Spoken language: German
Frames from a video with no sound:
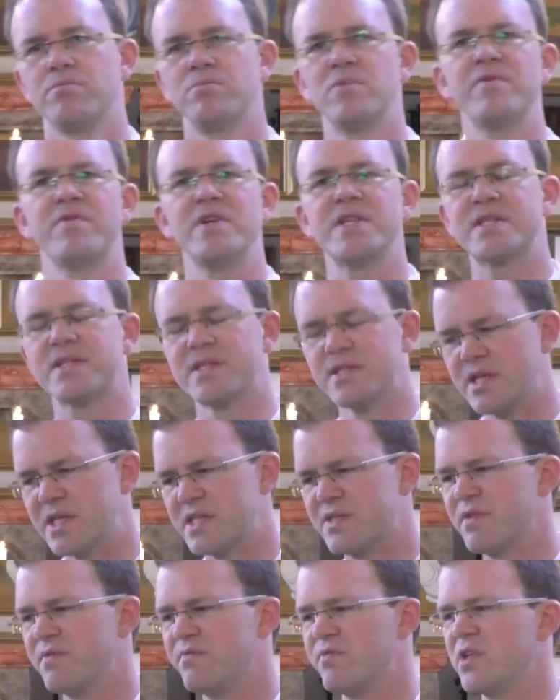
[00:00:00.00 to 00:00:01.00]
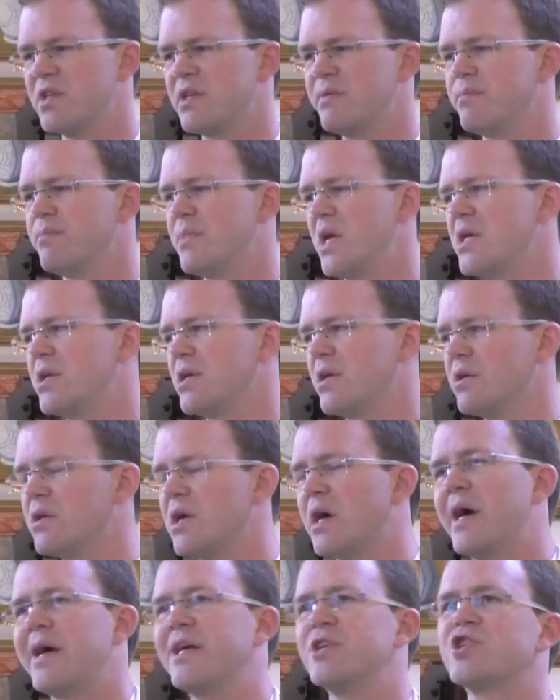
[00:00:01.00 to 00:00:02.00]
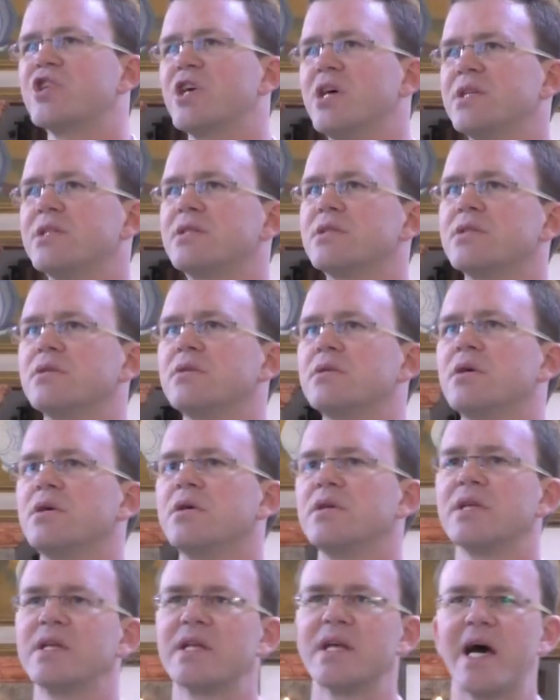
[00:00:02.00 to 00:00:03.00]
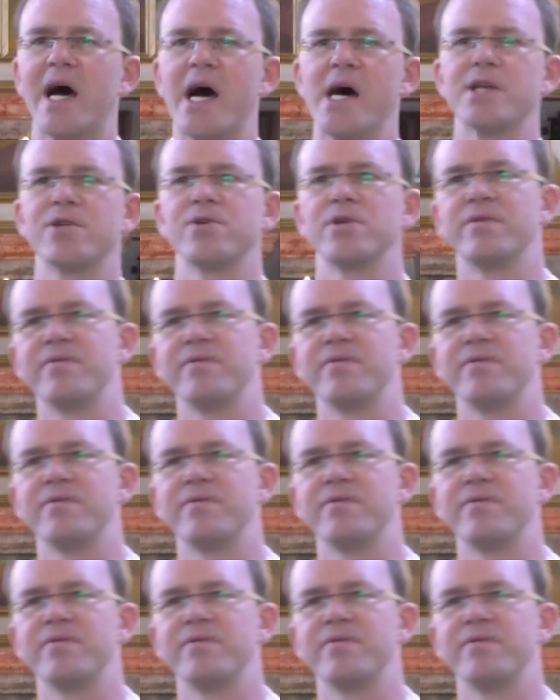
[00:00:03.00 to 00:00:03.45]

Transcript: Wir wissen es, wenn wir die Medien einschalten im Radio,